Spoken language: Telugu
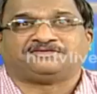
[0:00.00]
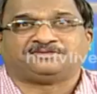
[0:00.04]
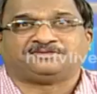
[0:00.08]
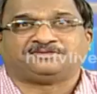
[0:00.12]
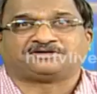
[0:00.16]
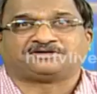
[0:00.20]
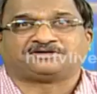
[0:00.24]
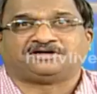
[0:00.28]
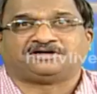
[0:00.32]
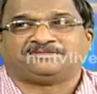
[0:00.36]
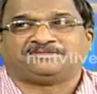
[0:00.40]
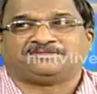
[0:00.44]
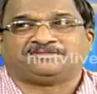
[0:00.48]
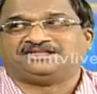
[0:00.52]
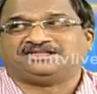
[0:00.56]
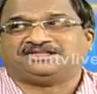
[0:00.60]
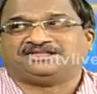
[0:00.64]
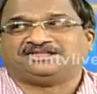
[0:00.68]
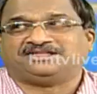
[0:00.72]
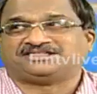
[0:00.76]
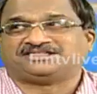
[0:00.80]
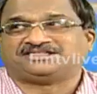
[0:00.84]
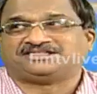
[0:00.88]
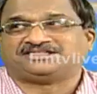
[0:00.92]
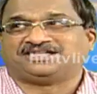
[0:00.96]
వినిపించుకోవాలని మళ్ళీ
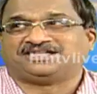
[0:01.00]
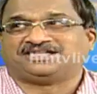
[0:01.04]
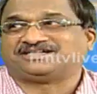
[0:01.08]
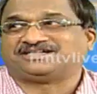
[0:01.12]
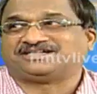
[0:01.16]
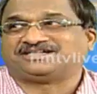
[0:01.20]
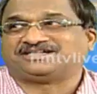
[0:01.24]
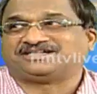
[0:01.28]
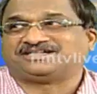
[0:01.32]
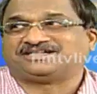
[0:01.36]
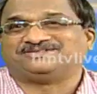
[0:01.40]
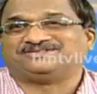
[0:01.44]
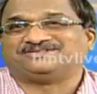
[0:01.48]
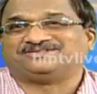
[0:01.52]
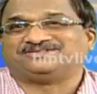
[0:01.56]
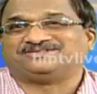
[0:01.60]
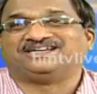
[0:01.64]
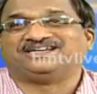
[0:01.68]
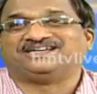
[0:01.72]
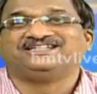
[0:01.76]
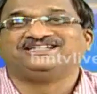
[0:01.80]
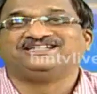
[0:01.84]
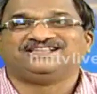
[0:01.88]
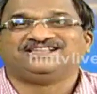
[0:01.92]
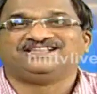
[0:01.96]
దీక్ష చేసే అవకాశం ఉందా
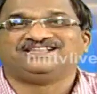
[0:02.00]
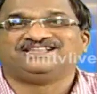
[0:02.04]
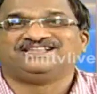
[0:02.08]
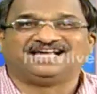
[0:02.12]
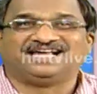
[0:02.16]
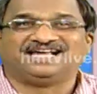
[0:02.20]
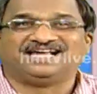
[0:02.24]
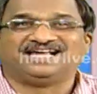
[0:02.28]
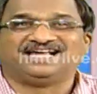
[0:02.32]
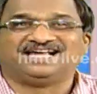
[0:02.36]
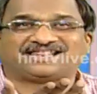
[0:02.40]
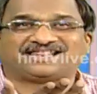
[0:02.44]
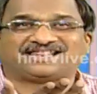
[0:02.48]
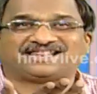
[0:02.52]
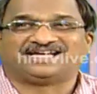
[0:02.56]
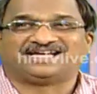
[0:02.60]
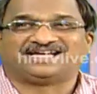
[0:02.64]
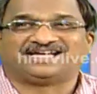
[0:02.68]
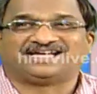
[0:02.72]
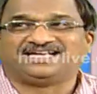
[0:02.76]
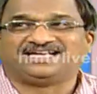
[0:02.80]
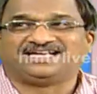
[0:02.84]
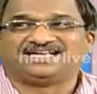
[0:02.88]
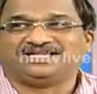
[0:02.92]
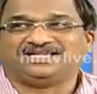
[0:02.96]
ఇలా
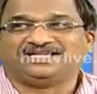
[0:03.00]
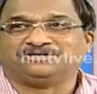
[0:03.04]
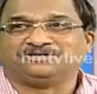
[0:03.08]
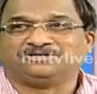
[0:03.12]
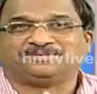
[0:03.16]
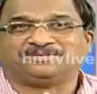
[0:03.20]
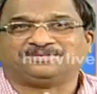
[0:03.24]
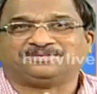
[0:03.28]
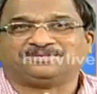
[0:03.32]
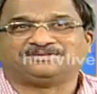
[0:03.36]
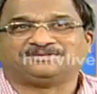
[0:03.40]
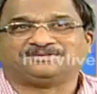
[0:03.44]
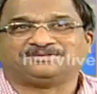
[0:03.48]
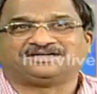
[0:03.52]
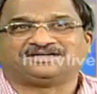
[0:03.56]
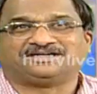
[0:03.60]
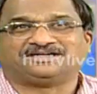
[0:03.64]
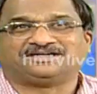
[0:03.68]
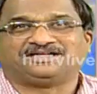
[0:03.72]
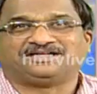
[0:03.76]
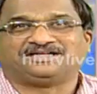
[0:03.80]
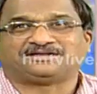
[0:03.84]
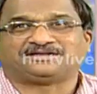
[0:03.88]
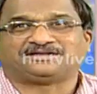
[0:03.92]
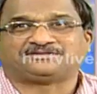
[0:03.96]
స్థాయికి ఎందుకు మరి
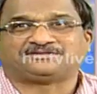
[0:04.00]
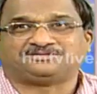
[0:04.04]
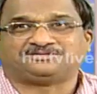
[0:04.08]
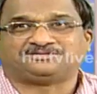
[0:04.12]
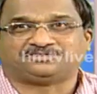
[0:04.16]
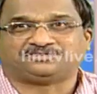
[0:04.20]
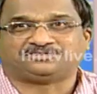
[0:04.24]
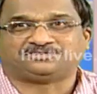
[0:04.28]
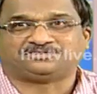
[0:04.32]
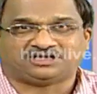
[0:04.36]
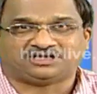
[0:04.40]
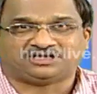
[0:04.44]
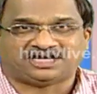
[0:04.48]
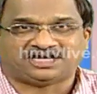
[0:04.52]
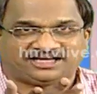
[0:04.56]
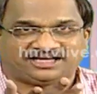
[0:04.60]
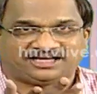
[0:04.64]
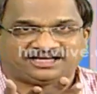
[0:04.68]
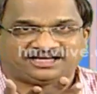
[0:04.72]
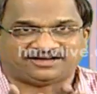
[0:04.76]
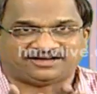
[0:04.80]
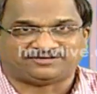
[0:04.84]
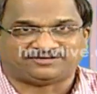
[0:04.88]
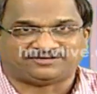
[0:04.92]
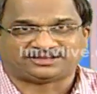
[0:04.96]
ముద్రాడు చేసుకుంటున్నాడో
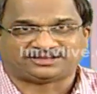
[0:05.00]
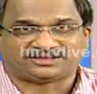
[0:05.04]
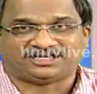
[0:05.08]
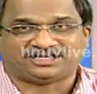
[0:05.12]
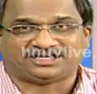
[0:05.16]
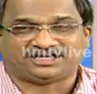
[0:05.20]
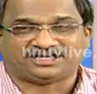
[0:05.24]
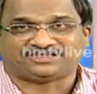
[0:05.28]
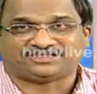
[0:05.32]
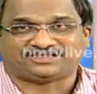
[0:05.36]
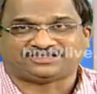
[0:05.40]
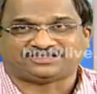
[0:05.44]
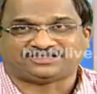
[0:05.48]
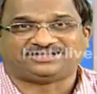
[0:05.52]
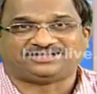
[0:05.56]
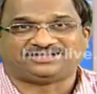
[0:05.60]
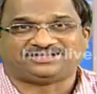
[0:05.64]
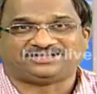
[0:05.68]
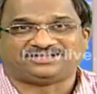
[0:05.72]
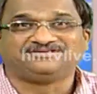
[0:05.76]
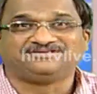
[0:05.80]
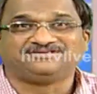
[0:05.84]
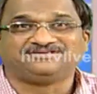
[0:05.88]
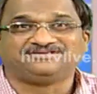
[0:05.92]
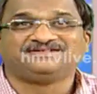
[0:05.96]
ఆయనకి ఎవరు సలహా
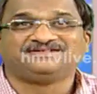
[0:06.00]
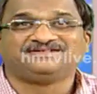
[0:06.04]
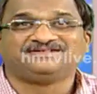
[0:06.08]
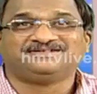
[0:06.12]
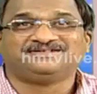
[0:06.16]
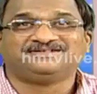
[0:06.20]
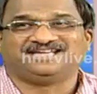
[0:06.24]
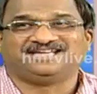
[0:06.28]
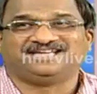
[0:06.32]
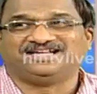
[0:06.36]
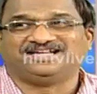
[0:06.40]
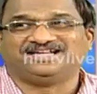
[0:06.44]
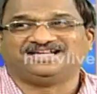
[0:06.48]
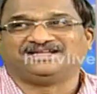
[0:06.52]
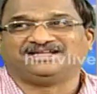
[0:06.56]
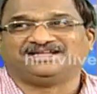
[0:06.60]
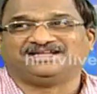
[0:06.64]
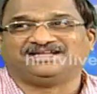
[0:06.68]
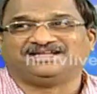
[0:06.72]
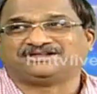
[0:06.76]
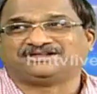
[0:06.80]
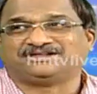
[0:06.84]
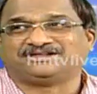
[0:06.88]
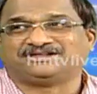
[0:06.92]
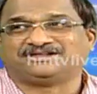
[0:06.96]
ఇస్తున్నారో ఏం
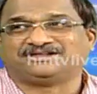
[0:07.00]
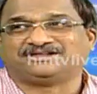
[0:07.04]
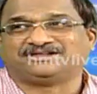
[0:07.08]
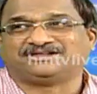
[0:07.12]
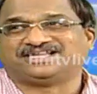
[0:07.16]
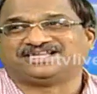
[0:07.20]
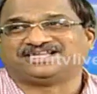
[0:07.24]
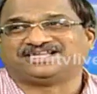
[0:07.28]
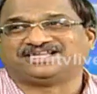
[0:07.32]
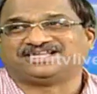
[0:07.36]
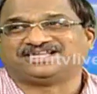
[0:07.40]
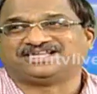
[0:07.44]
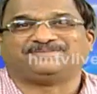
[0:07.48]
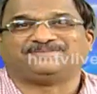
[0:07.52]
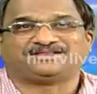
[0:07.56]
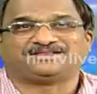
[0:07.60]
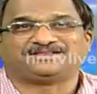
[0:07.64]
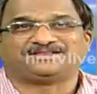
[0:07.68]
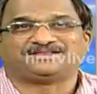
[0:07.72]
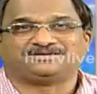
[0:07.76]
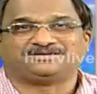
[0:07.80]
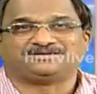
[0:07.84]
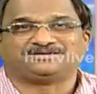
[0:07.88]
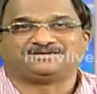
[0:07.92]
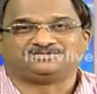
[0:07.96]
చేస్తున్నారో అర్థం కాని
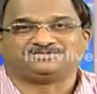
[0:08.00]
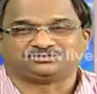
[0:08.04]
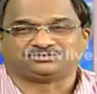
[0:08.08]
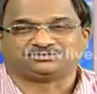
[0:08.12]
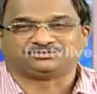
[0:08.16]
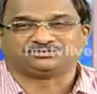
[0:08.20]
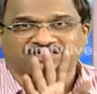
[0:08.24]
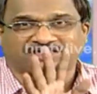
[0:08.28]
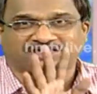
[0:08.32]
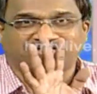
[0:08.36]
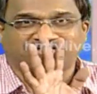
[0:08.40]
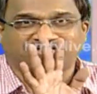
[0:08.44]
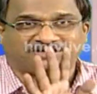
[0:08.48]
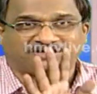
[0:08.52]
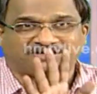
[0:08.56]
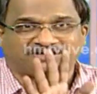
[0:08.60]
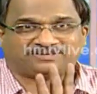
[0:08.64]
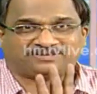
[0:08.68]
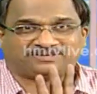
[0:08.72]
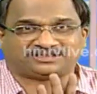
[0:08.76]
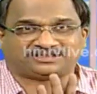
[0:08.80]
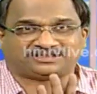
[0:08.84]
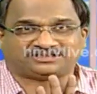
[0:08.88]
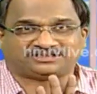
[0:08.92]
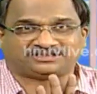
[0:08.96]
పరిస్థితి చూసేవాడికి
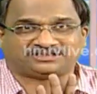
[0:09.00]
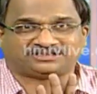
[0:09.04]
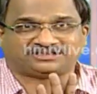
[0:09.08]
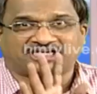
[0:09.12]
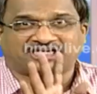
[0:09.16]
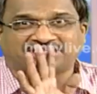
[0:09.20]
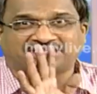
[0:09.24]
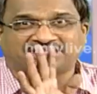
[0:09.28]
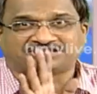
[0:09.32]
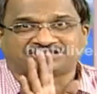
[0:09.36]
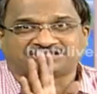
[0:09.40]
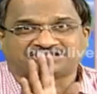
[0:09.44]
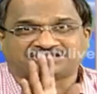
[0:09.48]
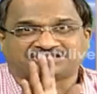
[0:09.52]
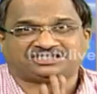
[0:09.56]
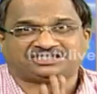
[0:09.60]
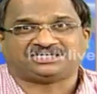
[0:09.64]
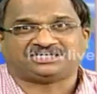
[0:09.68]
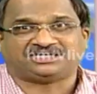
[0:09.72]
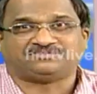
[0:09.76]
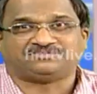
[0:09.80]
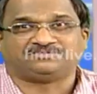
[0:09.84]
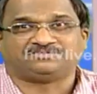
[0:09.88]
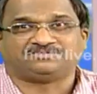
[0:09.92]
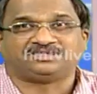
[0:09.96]
మాత్రం చాలా
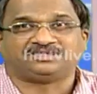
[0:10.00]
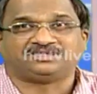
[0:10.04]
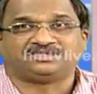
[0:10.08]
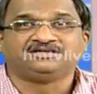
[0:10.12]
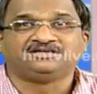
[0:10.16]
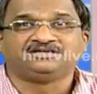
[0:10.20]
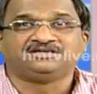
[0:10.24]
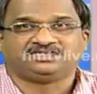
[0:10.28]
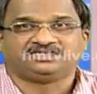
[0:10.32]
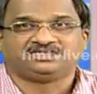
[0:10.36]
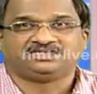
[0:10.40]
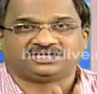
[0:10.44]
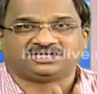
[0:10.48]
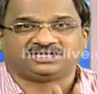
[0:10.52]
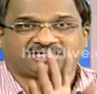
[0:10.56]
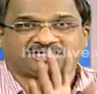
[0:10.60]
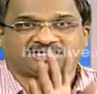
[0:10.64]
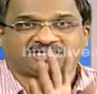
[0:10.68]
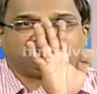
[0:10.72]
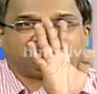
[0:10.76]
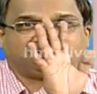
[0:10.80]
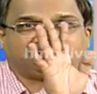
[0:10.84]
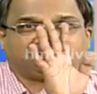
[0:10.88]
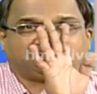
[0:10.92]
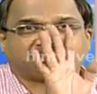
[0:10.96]
ఆశ్చర్యంగానే ఉంది
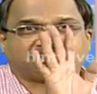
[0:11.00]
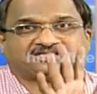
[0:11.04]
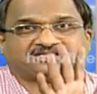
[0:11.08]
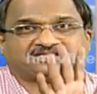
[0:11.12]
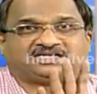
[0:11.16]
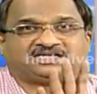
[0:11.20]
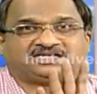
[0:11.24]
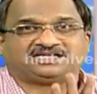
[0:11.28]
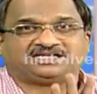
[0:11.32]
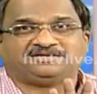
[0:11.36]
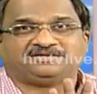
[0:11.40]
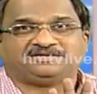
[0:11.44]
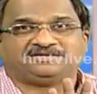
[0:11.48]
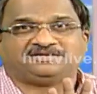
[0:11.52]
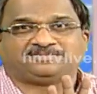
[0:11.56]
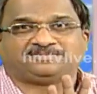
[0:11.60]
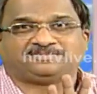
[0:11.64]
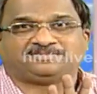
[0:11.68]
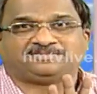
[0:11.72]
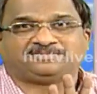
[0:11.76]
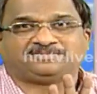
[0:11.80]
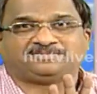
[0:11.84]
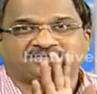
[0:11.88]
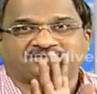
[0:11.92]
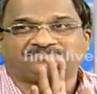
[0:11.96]
ఎక్కడి నుంచి స్టార్ట్ అయింది
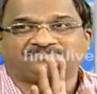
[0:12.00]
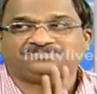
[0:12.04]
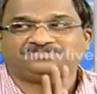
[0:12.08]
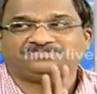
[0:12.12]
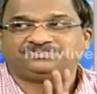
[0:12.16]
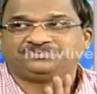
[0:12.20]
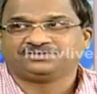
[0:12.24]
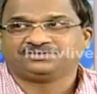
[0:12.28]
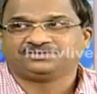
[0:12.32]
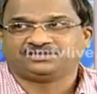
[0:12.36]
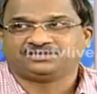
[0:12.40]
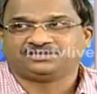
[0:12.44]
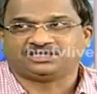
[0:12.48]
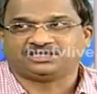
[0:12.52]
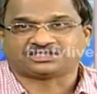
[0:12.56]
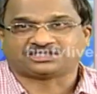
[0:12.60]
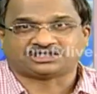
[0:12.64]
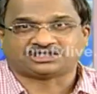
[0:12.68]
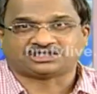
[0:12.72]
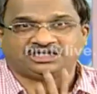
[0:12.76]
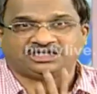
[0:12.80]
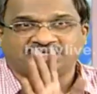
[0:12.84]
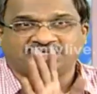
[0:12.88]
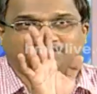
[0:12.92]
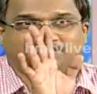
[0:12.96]
పోరాటం
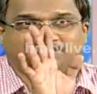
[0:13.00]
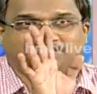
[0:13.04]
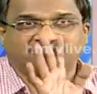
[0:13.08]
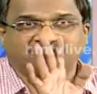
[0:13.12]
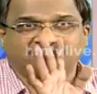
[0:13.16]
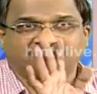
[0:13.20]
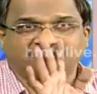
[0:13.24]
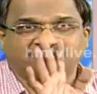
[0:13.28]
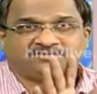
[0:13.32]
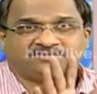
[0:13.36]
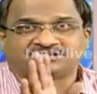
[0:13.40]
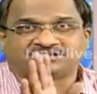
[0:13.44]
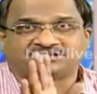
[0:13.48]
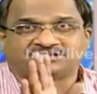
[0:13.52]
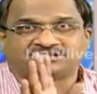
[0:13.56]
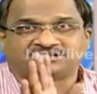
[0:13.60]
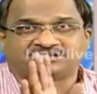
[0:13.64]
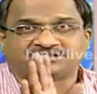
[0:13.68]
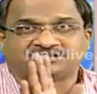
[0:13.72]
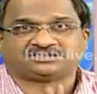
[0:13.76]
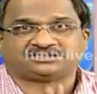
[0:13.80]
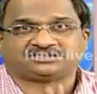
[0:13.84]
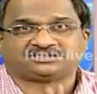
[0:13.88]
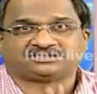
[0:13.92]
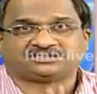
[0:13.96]
లక్షలాది మందిని మొబిలైజ్
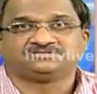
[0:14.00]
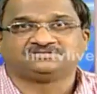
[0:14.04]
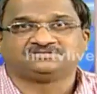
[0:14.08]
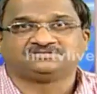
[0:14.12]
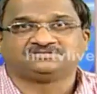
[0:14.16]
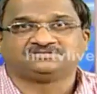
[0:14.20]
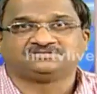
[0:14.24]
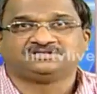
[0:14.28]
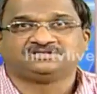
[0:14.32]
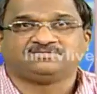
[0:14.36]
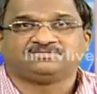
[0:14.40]
చేశాడు